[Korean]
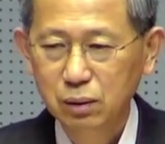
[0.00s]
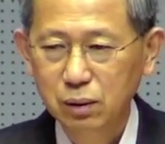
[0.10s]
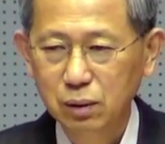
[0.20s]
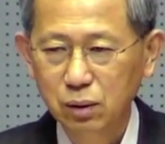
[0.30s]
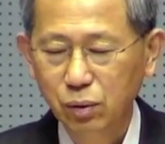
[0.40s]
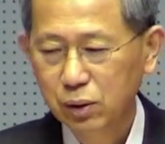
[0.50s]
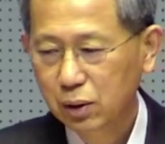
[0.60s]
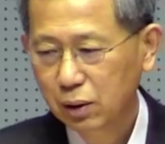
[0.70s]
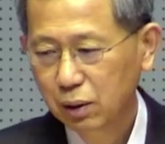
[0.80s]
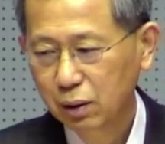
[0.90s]
어,
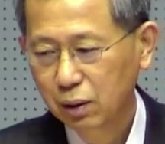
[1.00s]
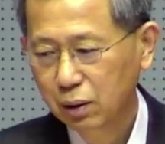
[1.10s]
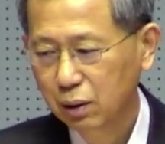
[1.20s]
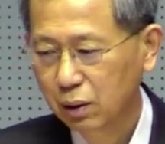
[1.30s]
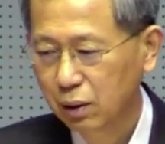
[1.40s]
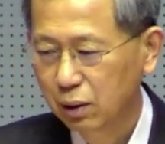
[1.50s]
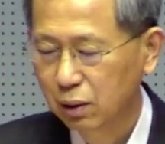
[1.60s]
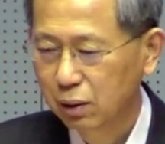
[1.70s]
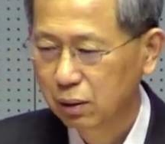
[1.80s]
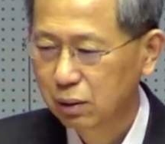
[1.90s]

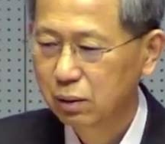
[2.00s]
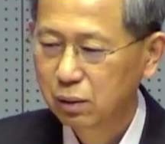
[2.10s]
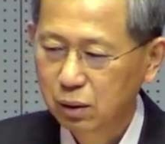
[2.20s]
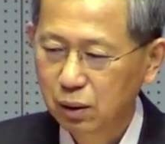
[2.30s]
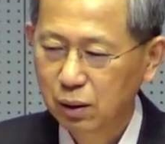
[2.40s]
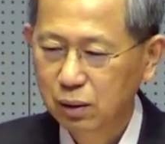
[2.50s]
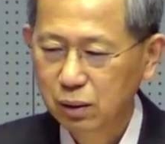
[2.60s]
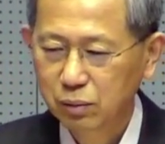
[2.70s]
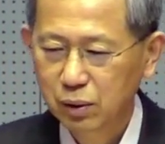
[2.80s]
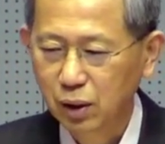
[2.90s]
회사를 들어가려
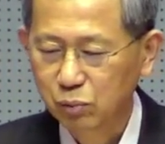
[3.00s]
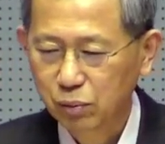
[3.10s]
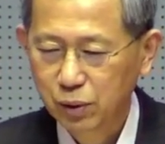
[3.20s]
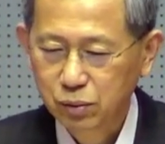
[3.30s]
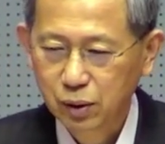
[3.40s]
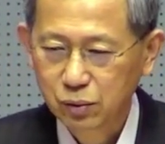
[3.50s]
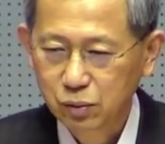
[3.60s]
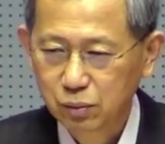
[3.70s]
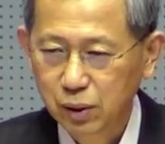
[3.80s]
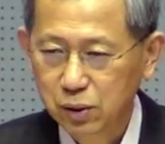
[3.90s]
그러면 안
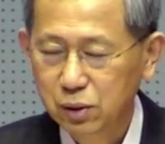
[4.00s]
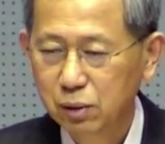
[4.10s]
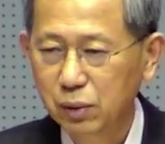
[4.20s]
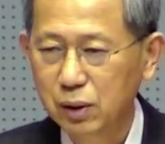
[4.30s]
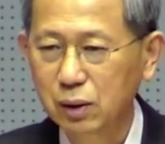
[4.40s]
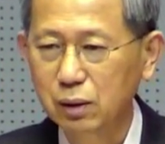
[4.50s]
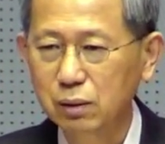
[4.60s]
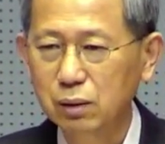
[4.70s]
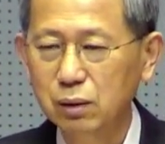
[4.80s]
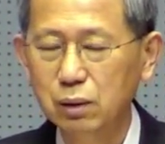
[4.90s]
뽑아줘가지고 막 쩔쩔매잖아요.